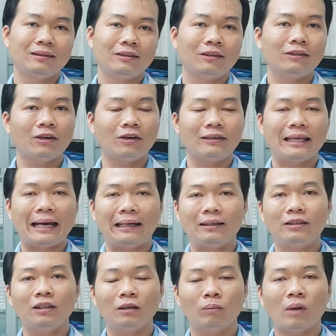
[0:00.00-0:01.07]
nó trơn nhẵn
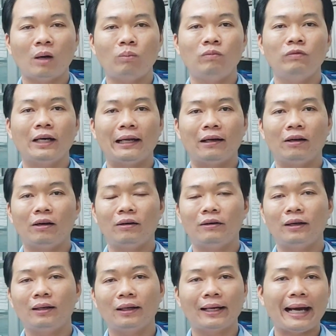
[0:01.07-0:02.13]
trơn bóng và nó
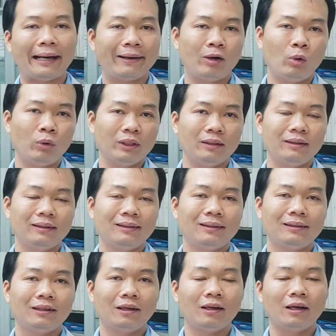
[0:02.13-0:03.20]
rất là đàn hồi
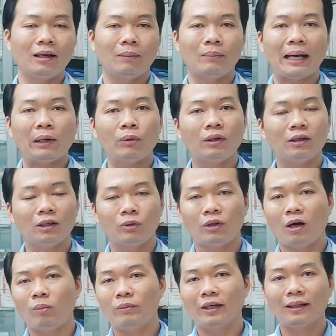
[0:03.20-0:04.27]
cho nên là máu nó lưu
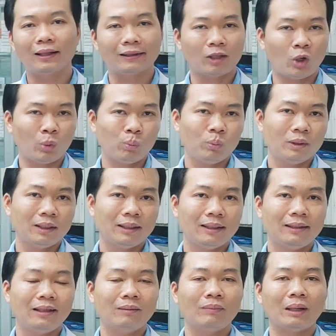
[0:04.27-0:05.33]
thông rất là tốt
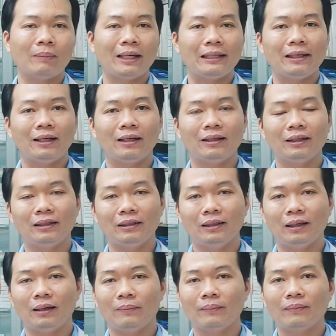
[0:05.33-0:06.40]
nhưng mà bây giờ thì
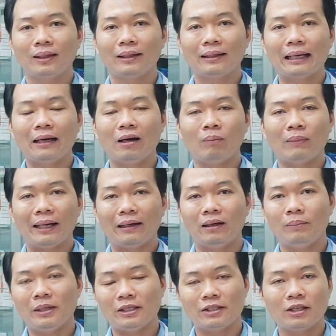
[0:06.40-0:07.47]
ờ, cái lòng mạch
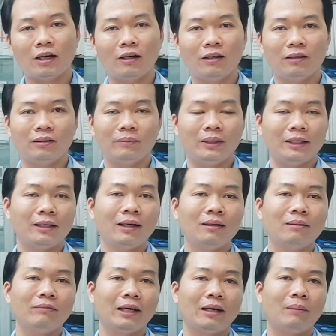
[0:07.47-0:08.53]
nó bị sơ bị
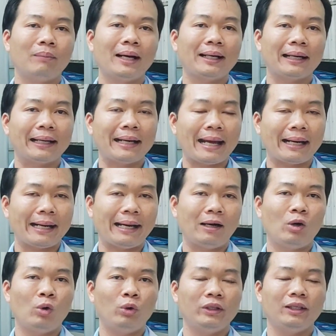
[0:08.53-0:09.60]
cứng và nó mất khả năng đàn
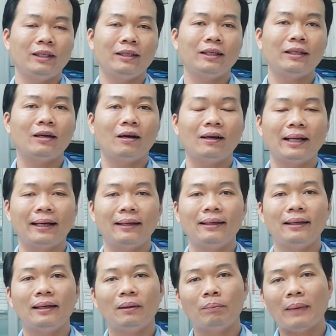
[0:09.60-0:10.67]
hồi thì khi đó là
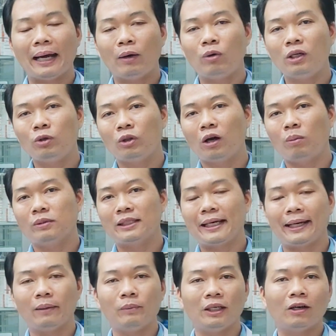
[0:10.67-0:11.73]
máu lưu thông
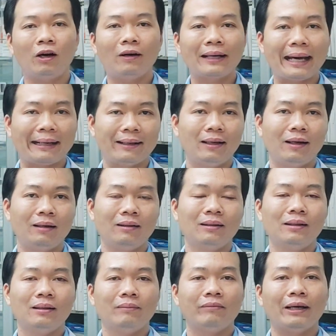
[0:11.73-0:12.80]
sẽ bị khó khăn hơn
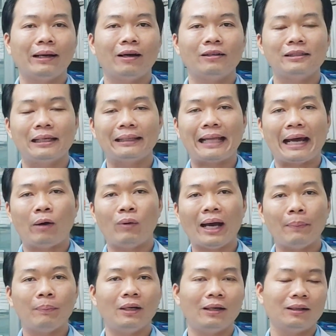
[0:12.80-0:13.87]
và nó sẽ tạo
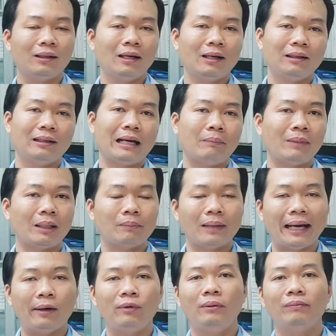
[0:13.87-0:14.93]
áp lực lên thành mạch
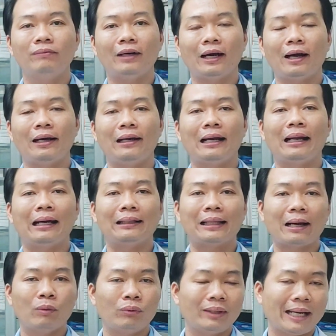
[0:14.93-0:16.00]
máu và gây ra là
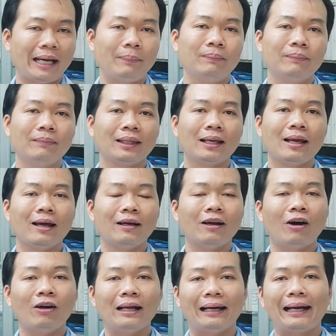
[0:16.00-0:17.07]
tăng huyết áp
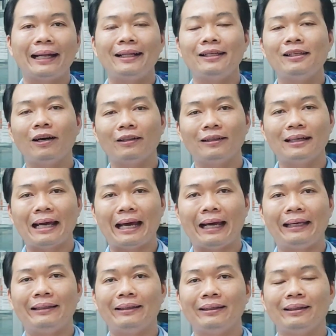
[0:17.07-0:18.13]
đó là cái lý do thứ
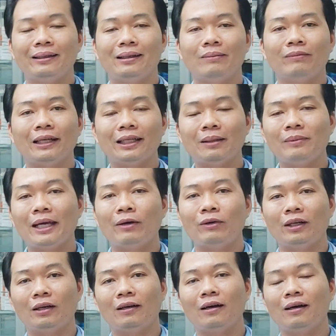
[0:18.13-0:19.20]
hai và tiếp theo
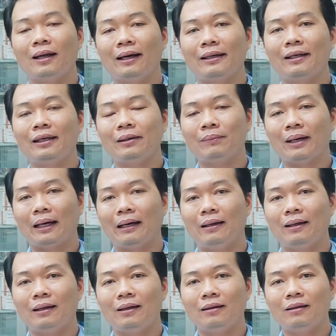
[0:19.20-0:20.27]
nữa đó là khi mà
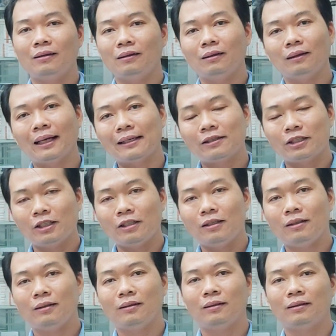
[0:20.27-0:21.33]
lượng natri
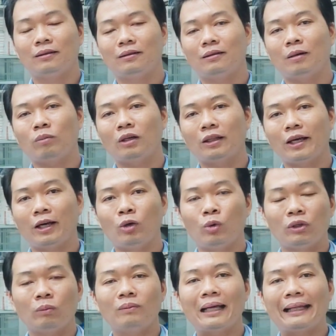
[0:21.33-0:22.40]
trong cơ thể
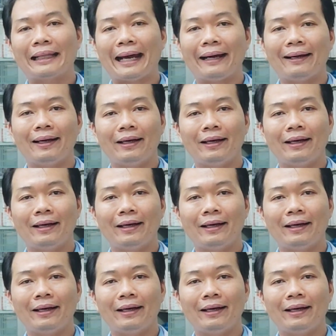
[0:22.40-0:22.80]
của chúng ta tăng